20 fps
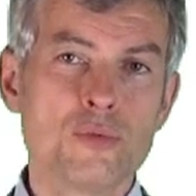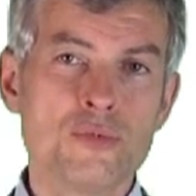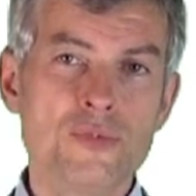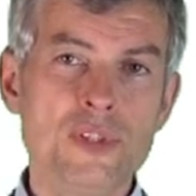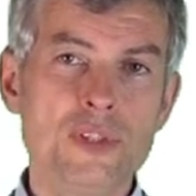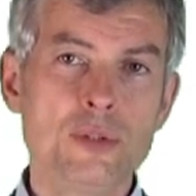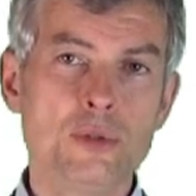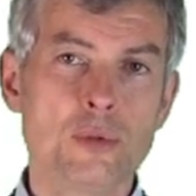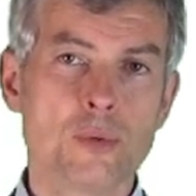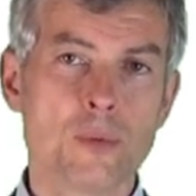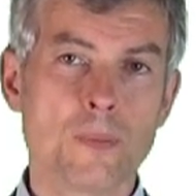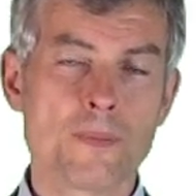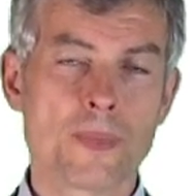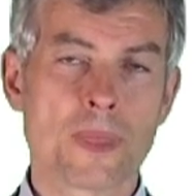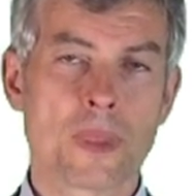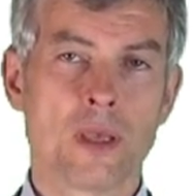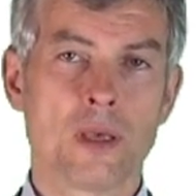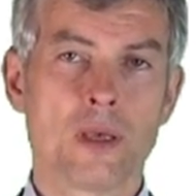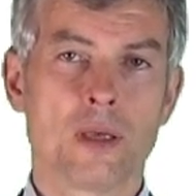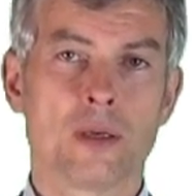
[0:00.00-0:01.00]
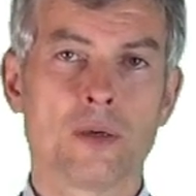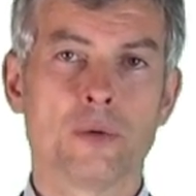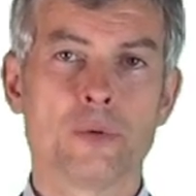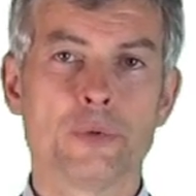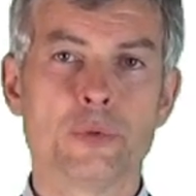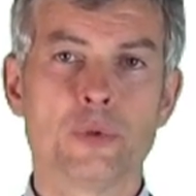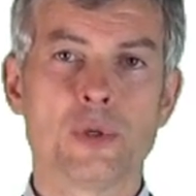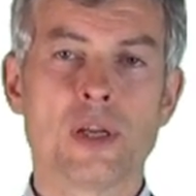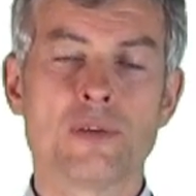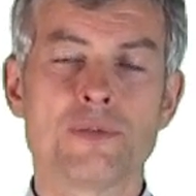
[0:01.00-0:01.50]
une vision euh,
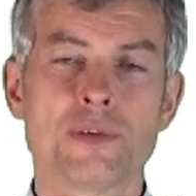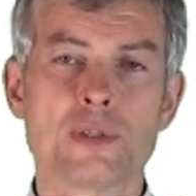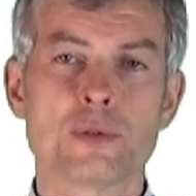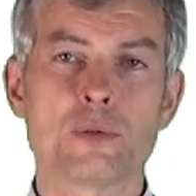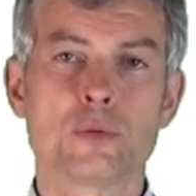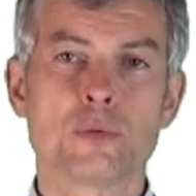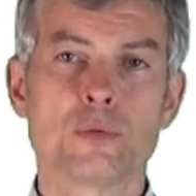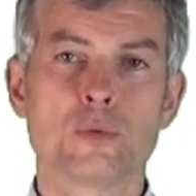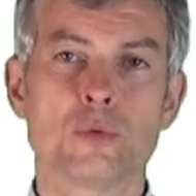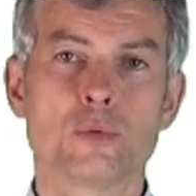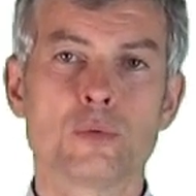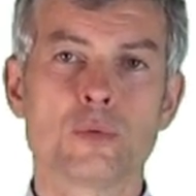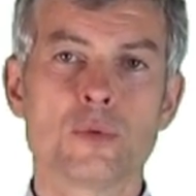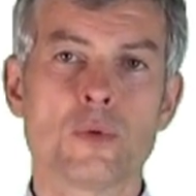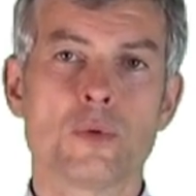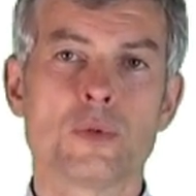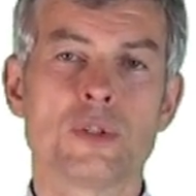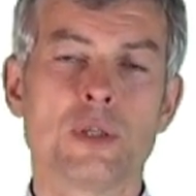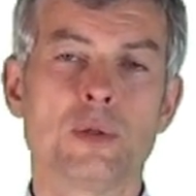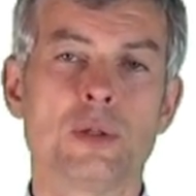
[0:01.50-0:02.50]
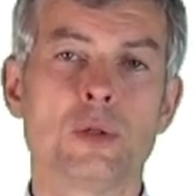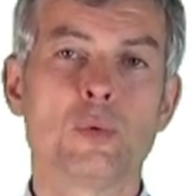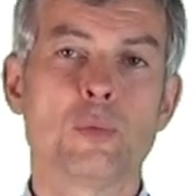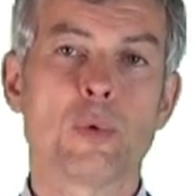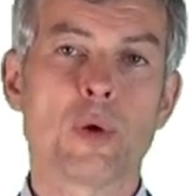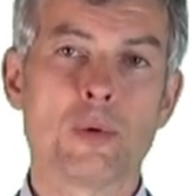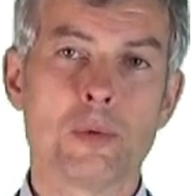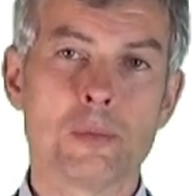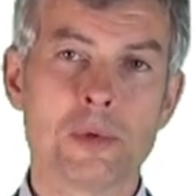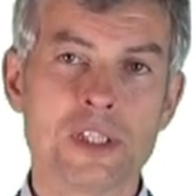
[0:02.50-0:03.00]
de la façon dont euh, ces deux
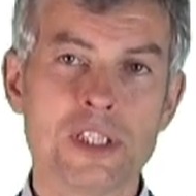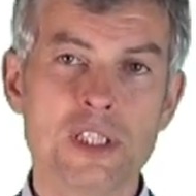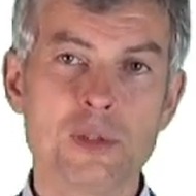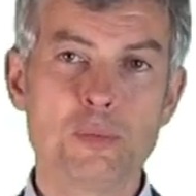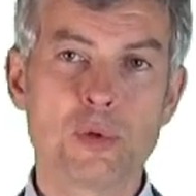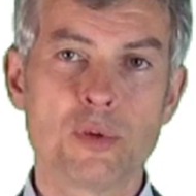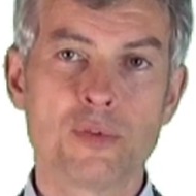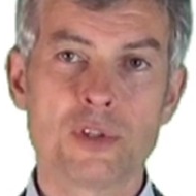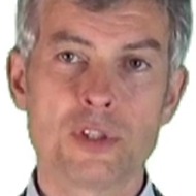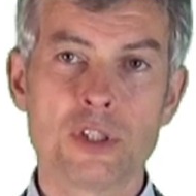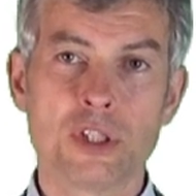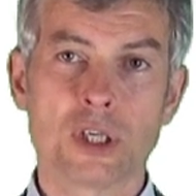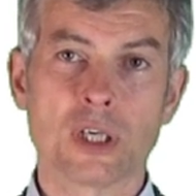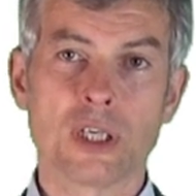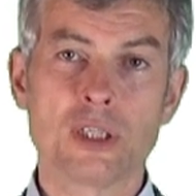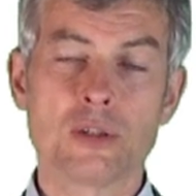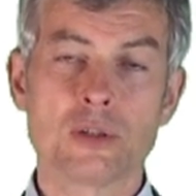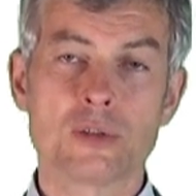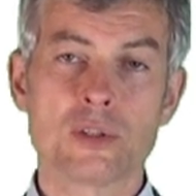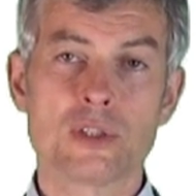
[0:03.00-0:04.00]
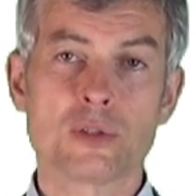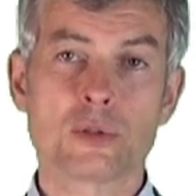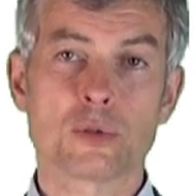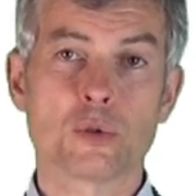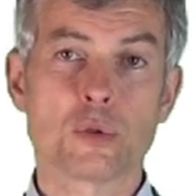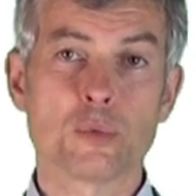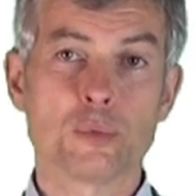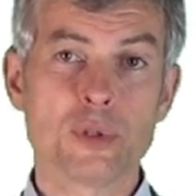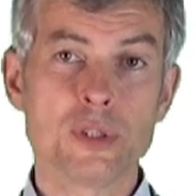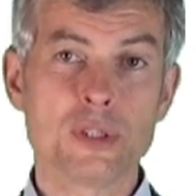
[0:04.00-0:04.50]
problématiques peuvent être gérées dans des
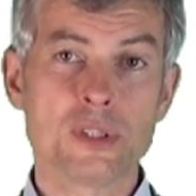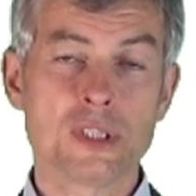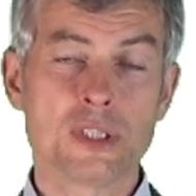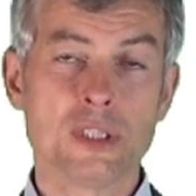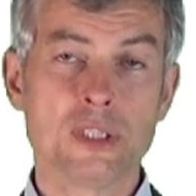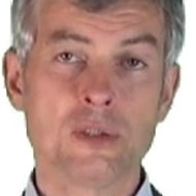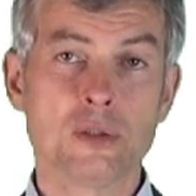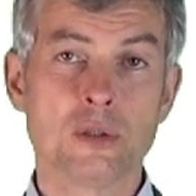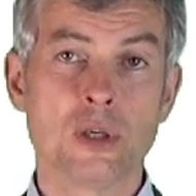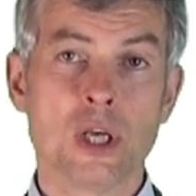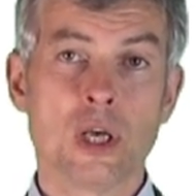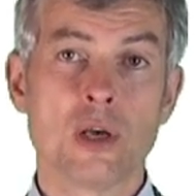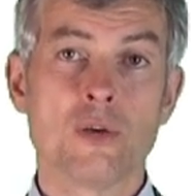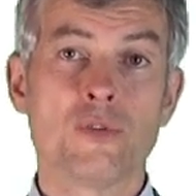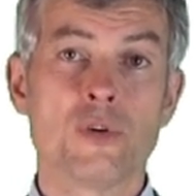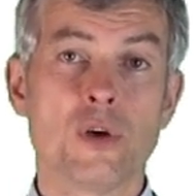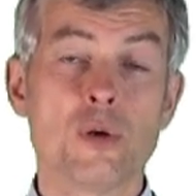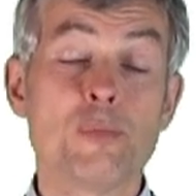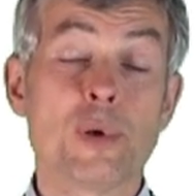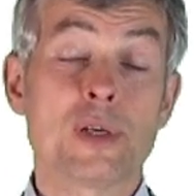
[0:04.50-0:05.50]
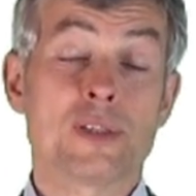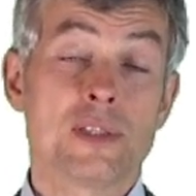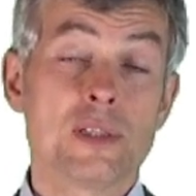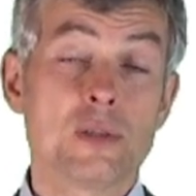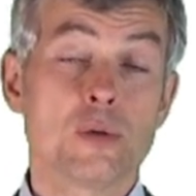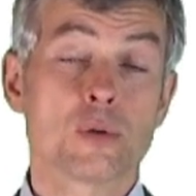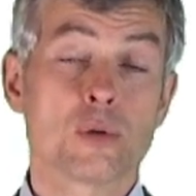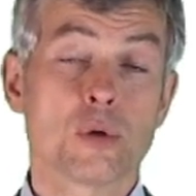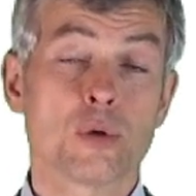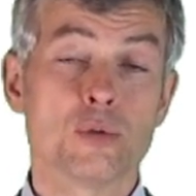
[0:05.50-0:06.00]
entreprises qui euh, veulent passer
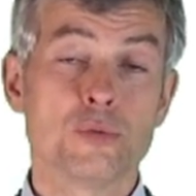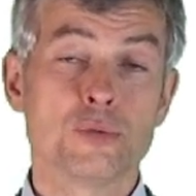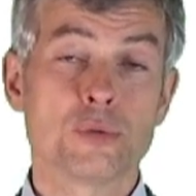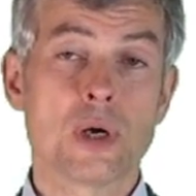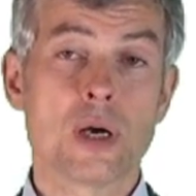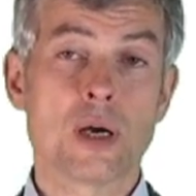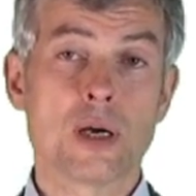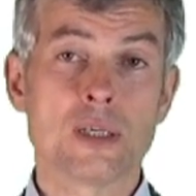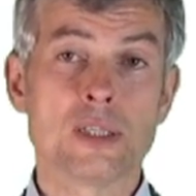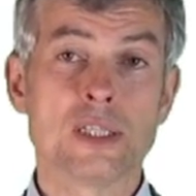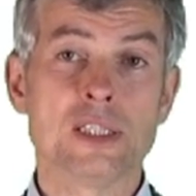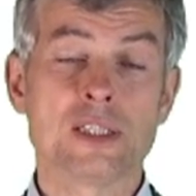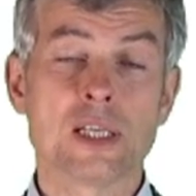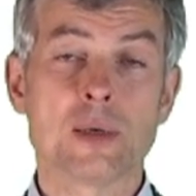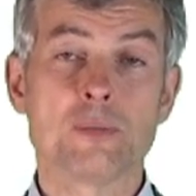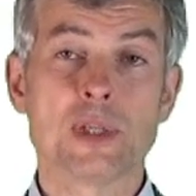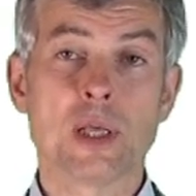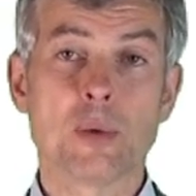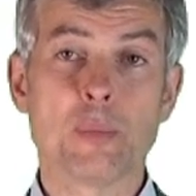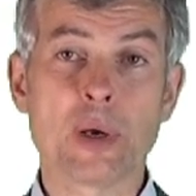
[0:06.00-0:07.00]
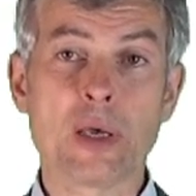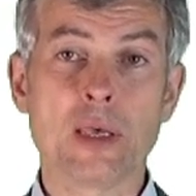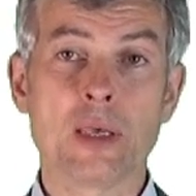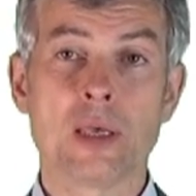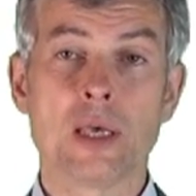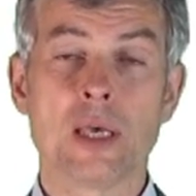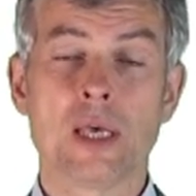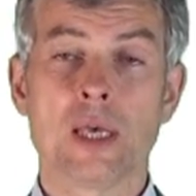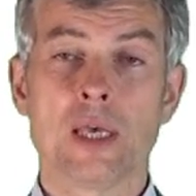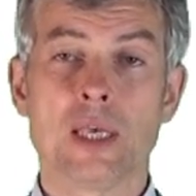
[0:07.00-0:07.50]
encore une fois à l'étape d'après
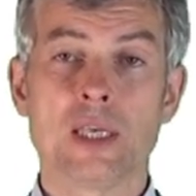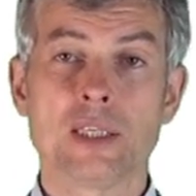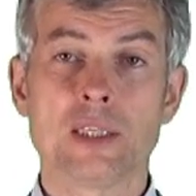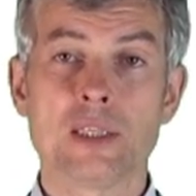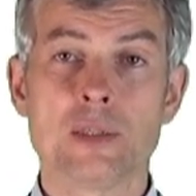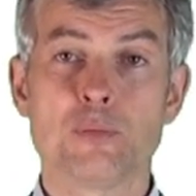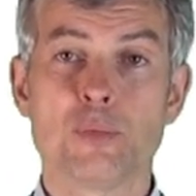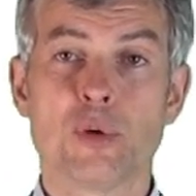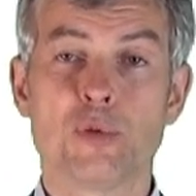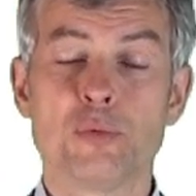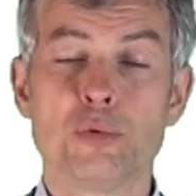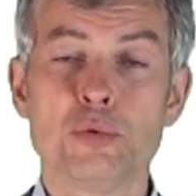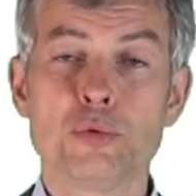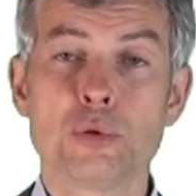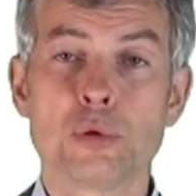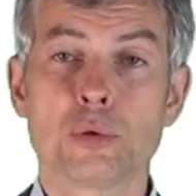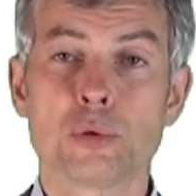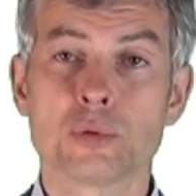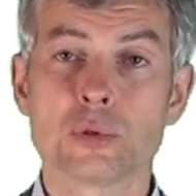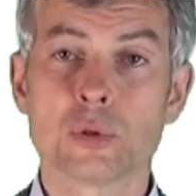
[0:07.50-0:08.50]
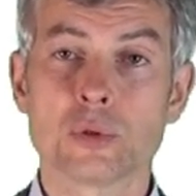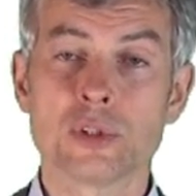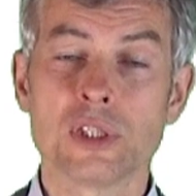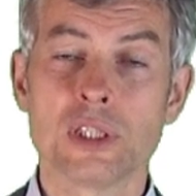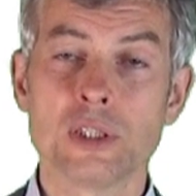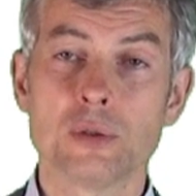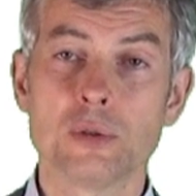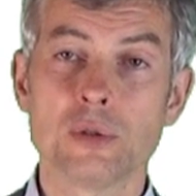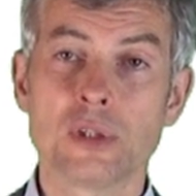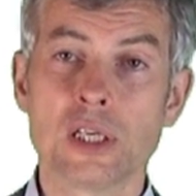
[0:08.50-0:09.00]
et qui ne peuvent plus se
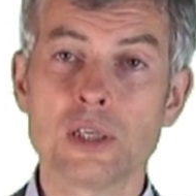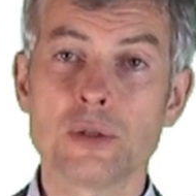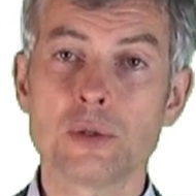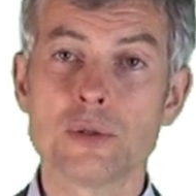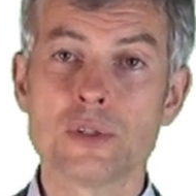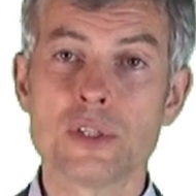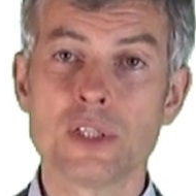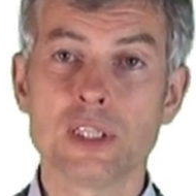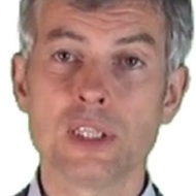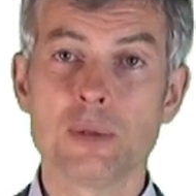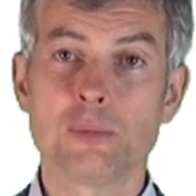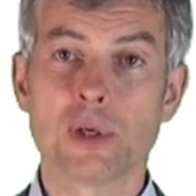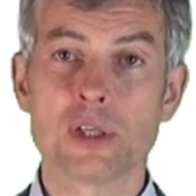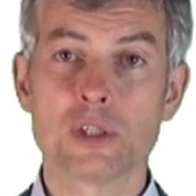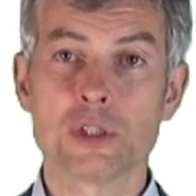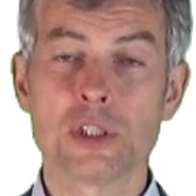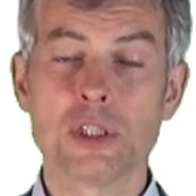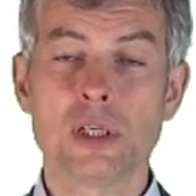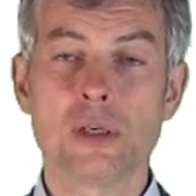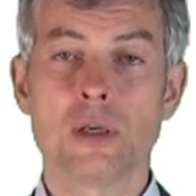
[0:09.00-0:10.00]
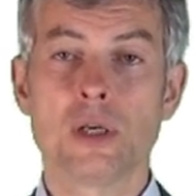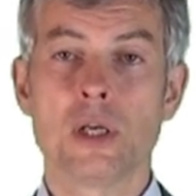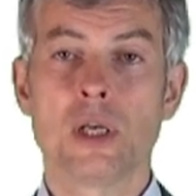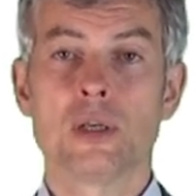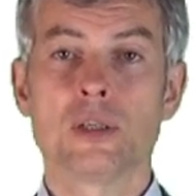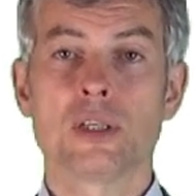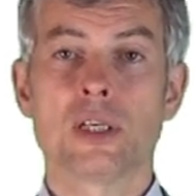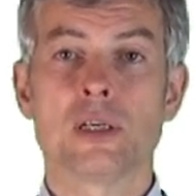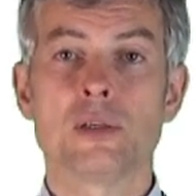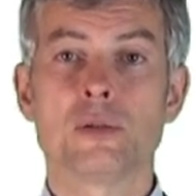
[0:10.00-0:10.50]
contenter de quelques équipes agiles,
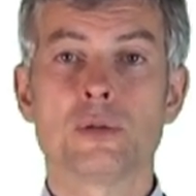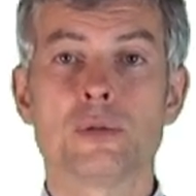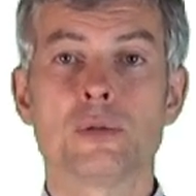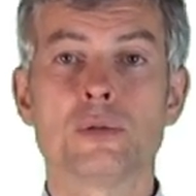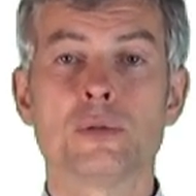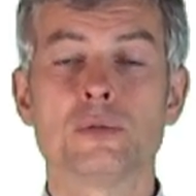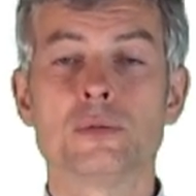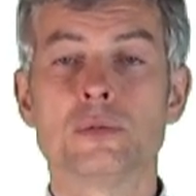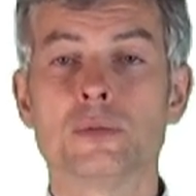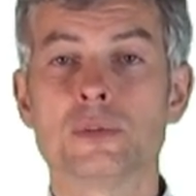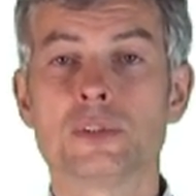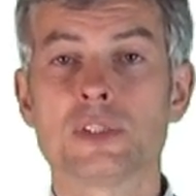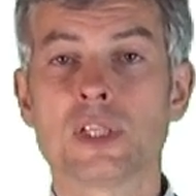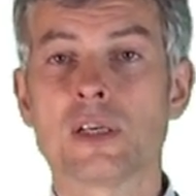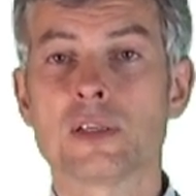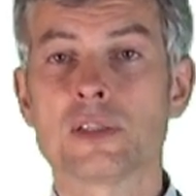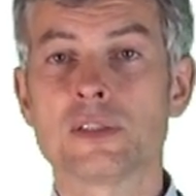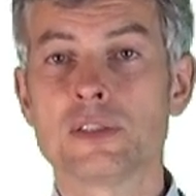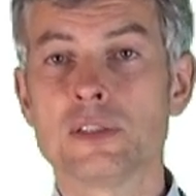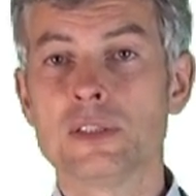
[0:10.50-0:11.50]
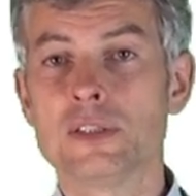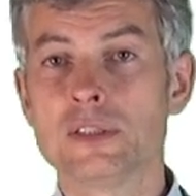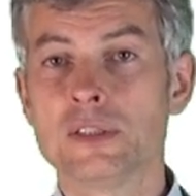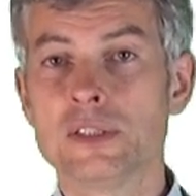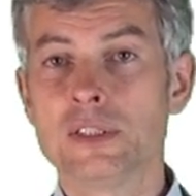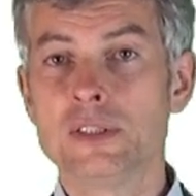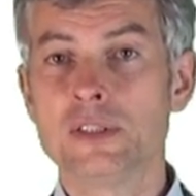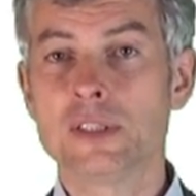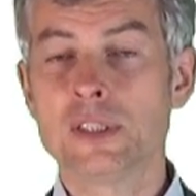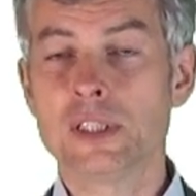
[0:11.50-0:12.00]
quelques 5, 6,
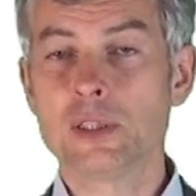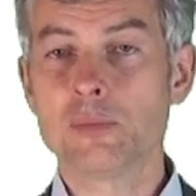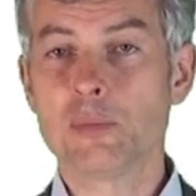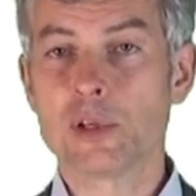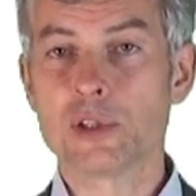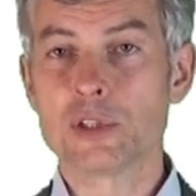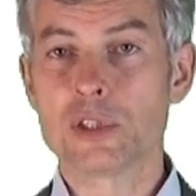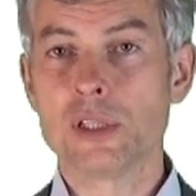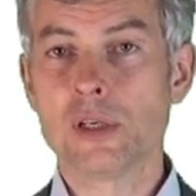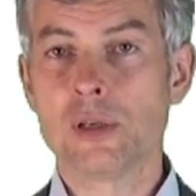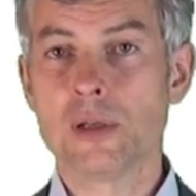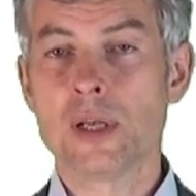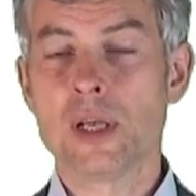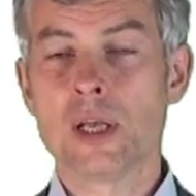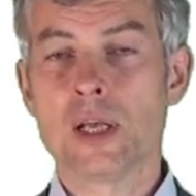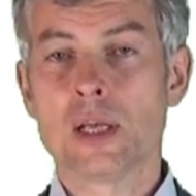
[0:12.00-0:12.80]
10 équipes agiles